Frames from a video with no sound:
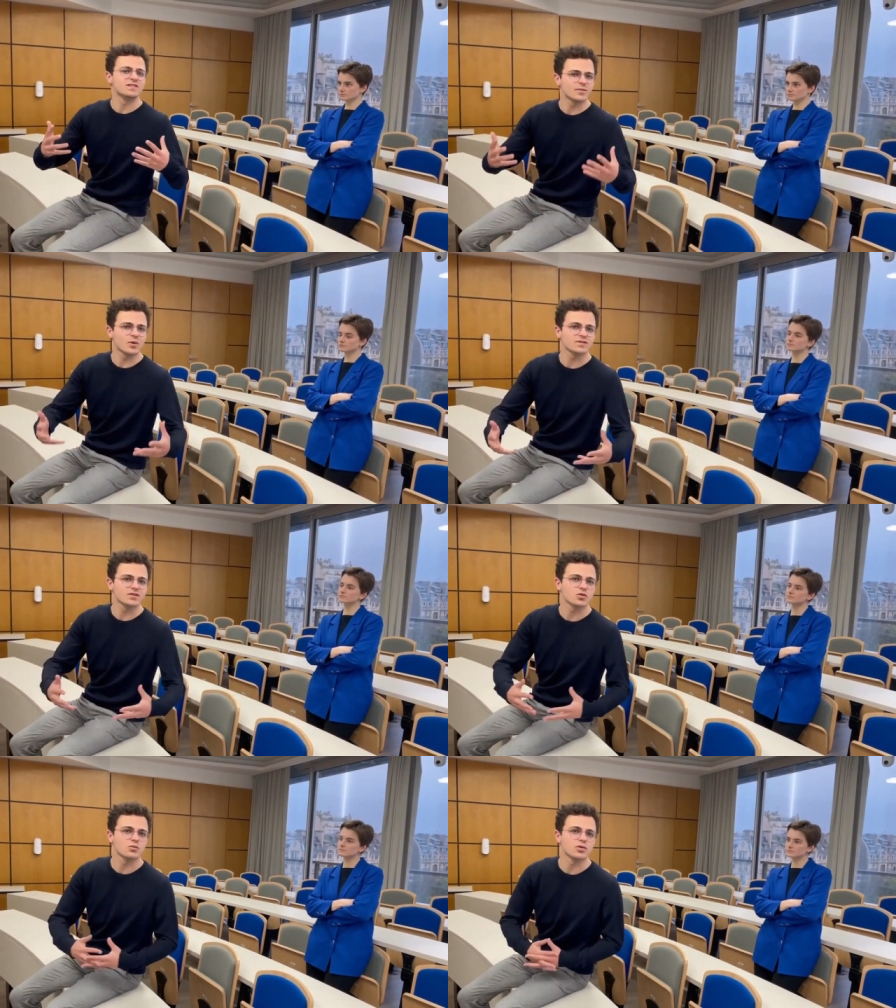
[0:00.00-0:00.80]

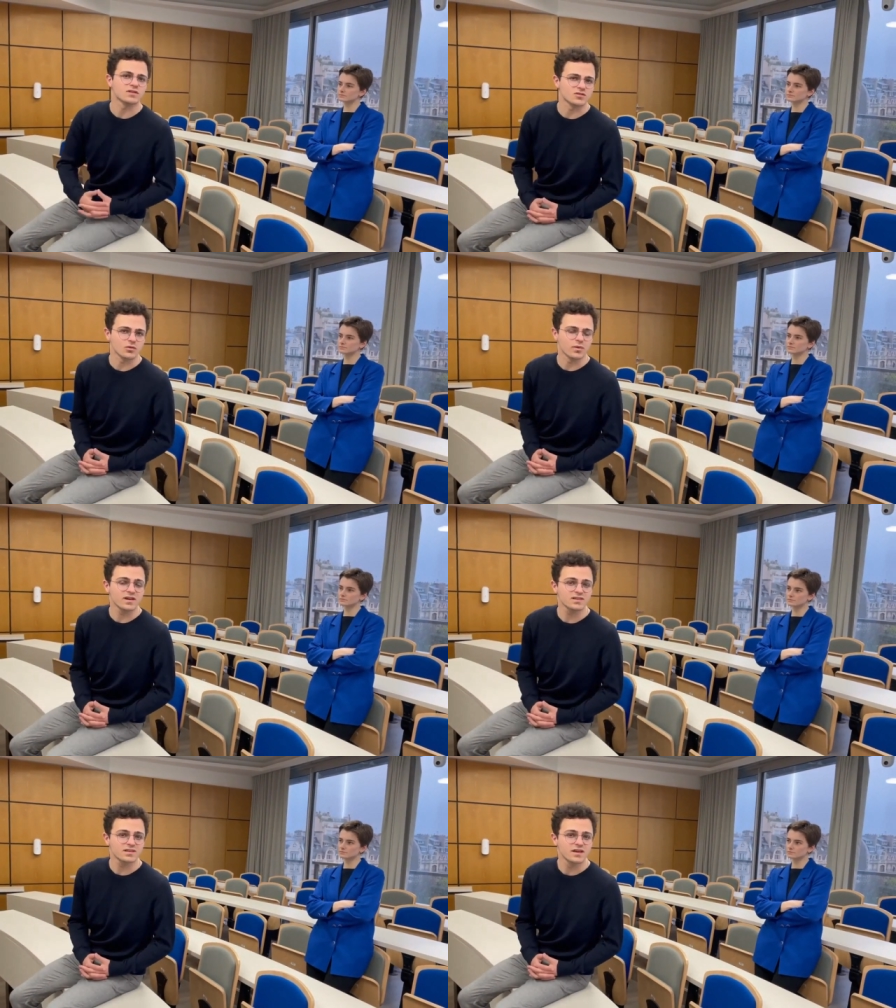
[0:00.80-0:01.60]
importations pour les
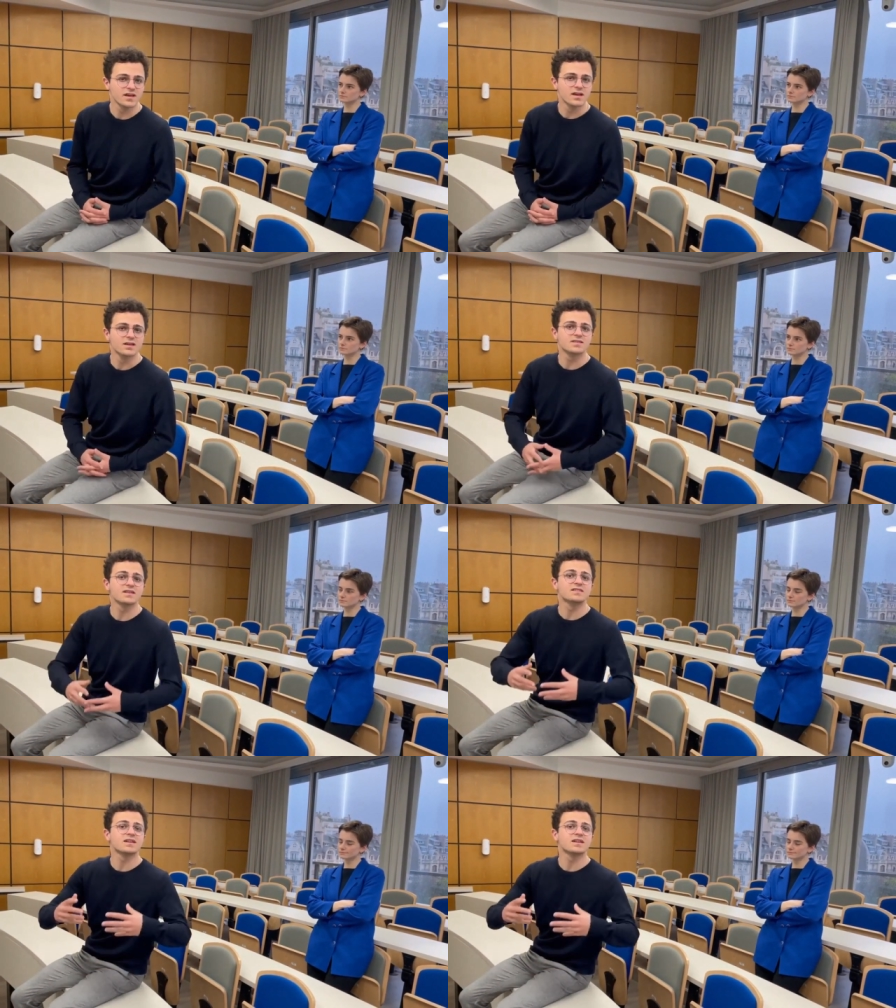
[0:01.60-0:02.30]
entreprises, celles-ci